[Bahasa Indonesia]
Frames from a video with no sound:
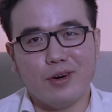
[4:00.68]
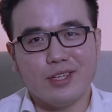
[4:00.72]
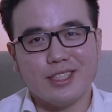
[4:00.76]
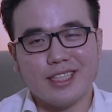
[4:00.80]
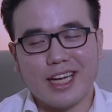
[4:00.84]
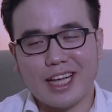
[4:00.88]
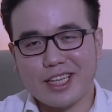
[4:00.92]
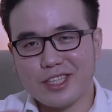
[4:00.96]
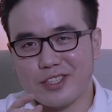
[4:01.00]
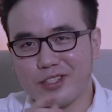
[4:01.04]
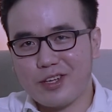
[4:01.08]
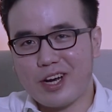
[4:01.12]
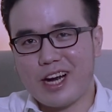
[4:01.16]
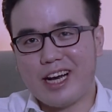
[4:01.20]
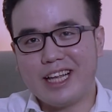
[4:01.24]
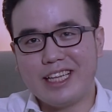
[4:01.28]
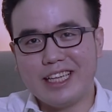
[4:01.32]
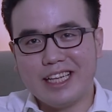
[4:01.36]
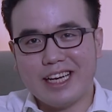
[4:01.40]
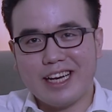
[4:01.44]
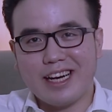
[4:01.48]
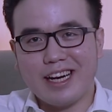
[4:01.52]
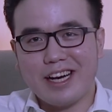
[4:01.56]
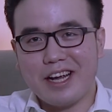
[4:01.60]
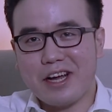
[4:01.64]
bos atau seorang
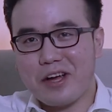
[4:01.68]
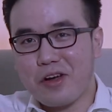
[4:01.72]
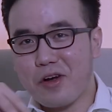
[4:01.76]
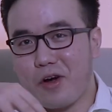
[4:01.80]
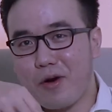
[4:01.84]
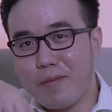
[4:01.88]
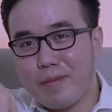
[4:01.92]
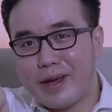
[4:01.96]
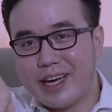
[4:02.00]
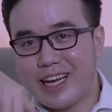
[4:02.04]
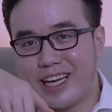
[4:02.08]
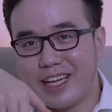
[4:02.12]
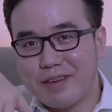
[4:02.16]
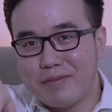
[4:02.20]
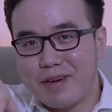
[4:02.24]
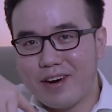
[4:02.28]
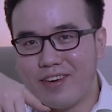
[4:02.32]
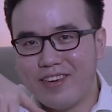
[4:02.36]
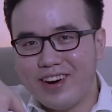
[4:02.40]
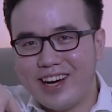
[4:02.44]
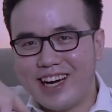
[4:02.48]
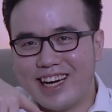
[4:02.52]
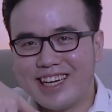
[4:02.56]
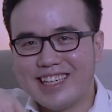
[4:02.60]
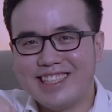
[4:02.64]
leader? Komennya di
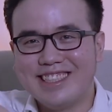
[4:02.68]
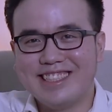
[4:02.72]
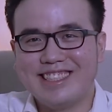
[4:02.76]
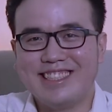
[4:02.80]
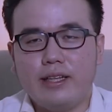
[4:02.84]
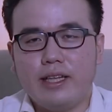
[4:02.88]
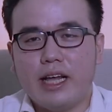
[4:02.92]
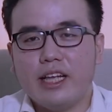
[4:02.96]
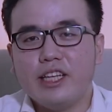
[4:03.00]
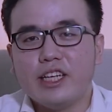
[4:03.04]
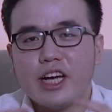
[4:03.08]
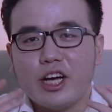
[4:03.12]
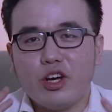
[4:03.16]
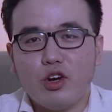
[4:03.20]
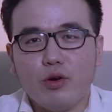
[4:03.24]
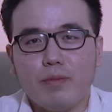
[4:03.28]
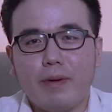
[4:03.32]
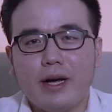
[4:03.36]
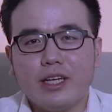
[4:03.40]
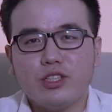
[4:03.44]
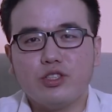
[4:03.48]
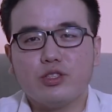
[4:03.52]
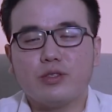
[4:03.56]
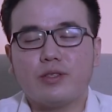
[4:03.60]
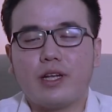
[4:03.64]
bawah. Dan jangan
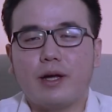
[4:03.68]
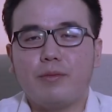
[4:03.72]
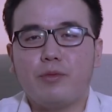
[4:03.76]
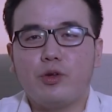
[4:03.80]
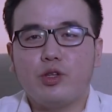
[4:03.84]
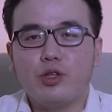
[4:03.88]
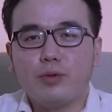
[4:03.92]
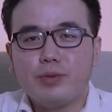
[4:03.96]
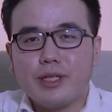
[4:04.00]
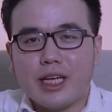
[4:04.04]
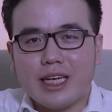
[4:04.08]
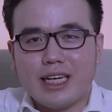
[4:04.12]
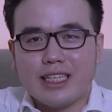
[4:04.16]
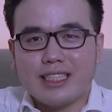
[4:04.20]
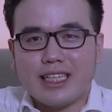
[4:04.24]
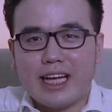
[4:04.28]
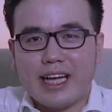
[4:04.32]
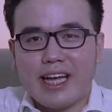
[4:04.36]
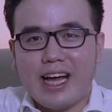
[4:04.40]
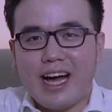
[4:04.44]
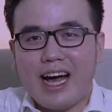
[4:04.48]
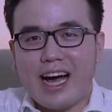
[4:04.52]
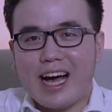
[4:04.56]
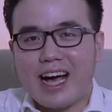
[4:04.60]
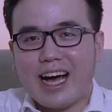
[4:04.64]
lupa subscribe YouTube channel
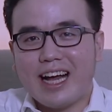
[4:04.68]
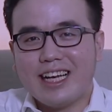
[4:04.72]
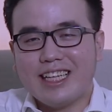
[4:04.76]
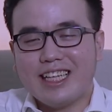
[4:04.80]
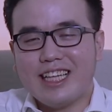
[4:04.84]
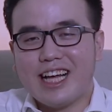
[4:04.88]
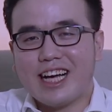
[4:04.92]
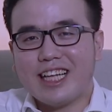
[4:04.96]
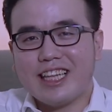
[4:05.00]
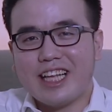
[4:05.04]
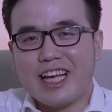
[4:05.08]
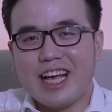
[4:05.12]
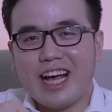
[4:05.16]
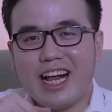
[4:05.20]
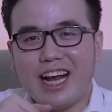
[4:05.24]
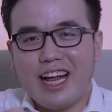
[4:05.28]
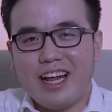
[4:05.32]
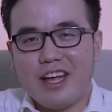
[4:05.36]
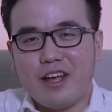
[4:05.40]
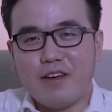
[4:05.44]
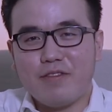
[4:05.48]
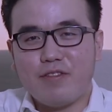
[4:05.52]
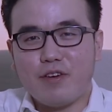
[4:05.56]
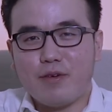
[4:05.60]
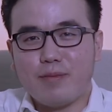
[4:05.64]
saya agar tidak
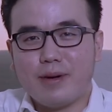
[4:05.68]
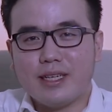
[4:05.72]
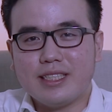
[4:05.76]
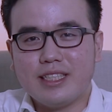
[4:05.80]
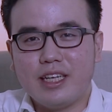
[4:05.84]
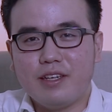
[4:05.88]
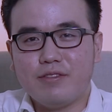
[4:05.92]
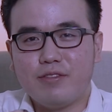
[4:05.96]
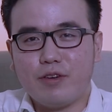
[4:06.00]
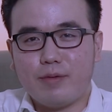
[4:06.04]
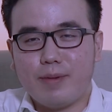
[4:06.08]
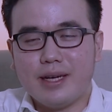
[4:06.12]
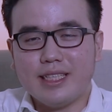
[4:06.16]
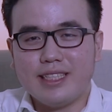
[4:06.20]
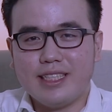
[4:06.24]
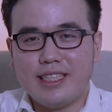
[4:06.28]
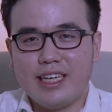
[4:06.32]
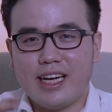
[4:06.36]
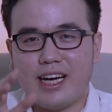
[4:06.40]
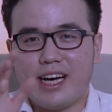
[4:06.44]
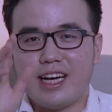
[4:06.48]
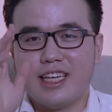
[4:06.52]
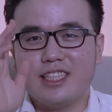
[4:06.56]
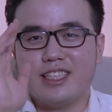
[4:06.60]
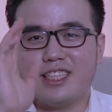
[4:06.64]
ketinggalan informasi-informasi
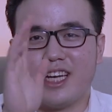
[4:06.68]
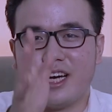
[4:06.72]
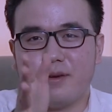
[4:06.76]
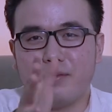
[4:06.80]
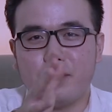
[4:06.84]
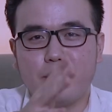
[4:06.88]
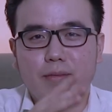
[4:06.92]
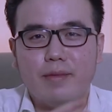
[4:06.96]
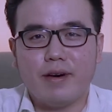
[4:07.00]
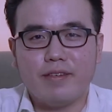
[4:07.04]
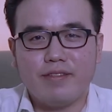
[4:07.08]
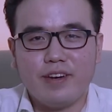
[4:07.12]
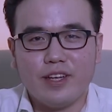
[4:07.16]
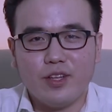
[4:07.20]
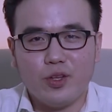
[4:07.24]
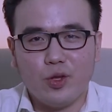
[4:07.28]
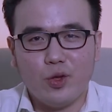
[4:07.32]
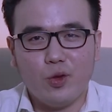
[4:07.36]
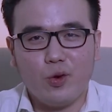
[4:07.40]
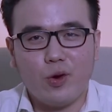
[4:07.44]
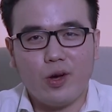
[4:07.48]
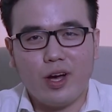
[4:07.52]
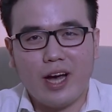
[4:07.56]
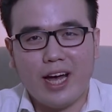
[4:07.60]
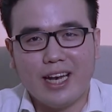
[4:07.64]
yang akan sangat bermanfaat
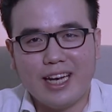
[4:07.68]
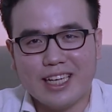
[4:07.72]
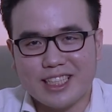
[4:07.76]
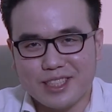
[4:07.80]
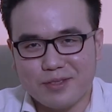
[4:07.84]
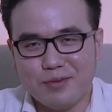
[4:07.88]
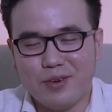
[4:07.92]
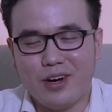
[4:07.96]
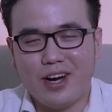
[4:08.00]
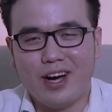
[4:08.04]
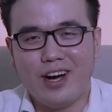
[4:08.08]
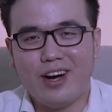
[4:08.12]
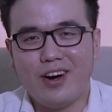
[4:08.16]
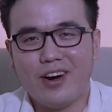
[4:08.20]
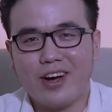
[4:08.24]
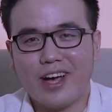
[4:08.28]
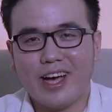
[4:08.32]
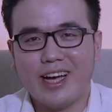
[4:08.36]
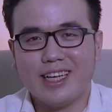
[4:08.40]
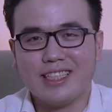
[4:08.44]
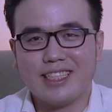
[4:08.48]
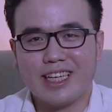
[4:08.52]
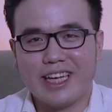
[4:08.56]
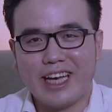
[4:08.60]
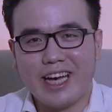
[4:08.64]
untuk Anda semua.
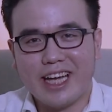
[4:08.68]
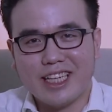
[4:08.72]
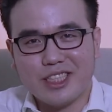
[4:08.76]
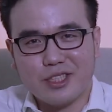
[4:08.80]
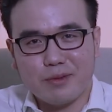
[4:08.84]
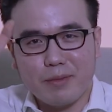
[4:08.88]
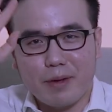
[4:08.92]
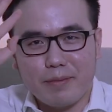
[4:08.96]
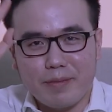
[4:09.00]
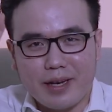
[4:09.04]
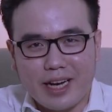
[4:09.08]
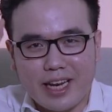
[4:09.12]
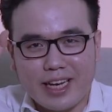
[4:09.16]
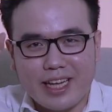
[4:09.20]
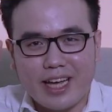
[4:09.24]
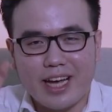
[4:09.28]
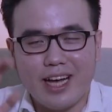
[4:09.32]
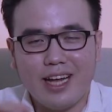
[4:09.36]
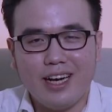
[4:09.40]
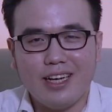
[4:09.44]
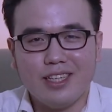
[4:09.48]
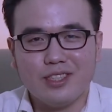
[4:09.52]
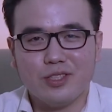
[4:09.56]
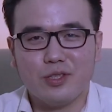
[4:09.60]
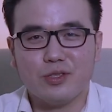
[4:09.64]
Oke, sekian Sobat
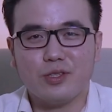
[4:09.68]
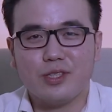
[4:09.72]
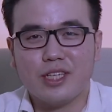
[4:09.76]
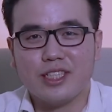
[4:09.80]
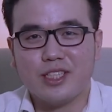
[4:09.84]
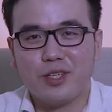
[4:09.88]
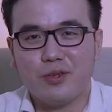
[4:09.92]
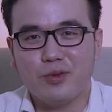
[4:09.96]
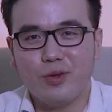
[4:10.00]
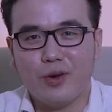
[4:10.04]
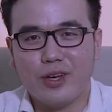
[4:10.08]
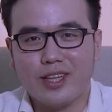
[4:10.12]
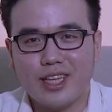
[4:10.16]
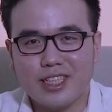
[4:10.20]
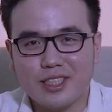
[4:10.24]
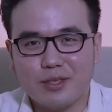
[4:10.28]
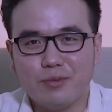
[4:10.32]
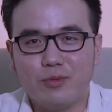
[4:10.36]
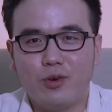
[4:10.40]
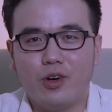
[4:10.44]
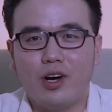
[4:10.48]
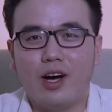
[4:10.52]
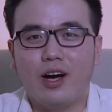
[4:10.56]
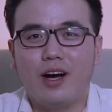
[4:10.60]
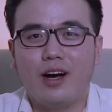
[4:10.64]
Milenial, sukses untuk kita
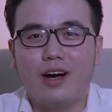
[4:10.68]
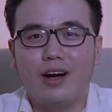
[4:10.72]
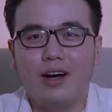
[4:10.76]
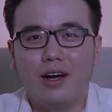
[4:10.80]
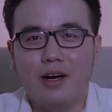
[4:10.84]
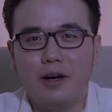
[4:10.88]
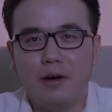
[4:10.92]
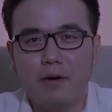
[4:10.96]
semua.